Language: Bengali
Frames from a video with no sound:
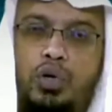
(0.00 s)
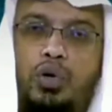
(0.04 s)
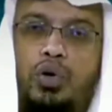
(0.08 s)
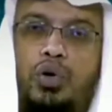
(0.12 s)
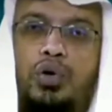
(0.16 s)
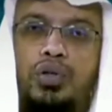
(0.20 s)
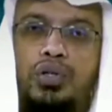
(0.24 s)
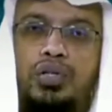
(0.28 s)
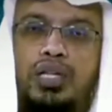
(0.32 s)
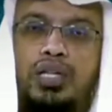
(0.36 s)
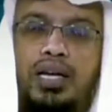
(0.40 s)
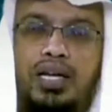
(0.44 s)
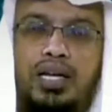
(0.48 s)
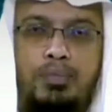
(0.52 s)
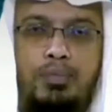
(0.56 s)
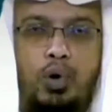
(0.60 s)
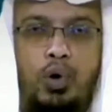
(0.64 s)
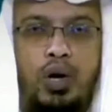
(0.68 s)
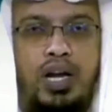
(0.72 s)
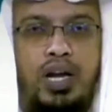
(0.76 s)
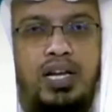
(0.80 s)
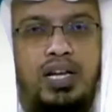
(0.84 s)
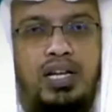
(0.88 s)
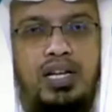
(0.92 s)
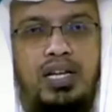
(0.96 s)
তখন তাকে
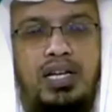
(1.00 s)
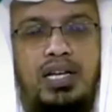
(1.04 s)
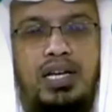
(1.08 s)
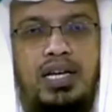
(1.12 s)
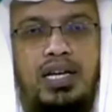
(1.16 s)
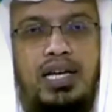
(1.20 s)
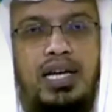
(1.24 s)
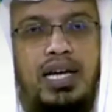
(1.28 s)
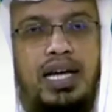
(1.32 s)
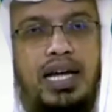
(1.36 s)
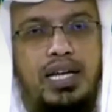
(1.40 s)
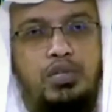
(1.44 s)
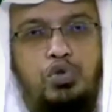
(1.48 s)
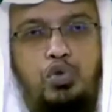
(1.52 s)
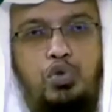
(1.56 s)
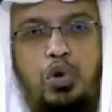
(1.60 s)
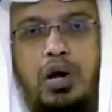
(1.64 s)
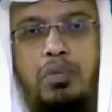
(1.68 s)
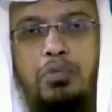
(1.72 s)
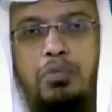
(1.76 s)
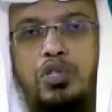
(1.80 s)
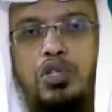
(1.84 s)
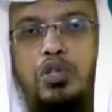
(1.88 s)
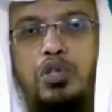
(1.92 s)
বললেন এই সুরার